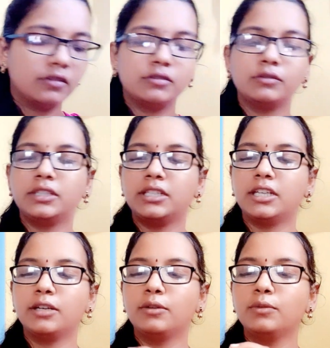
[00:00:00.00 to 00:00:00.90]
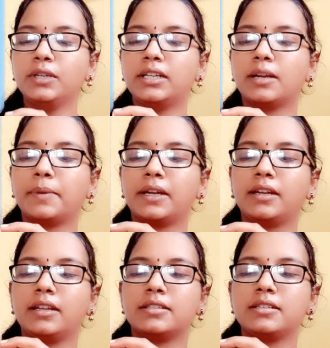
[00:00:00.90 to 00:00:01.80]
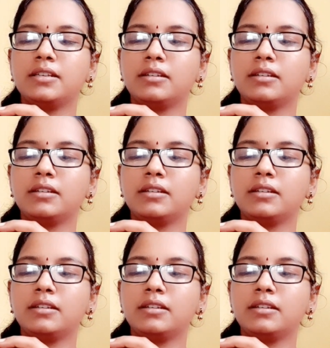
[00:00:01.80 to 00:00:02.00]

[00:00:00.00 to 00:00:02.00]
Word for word: సో దీనికి గ్లూ ఇట్లా పెట్టేసి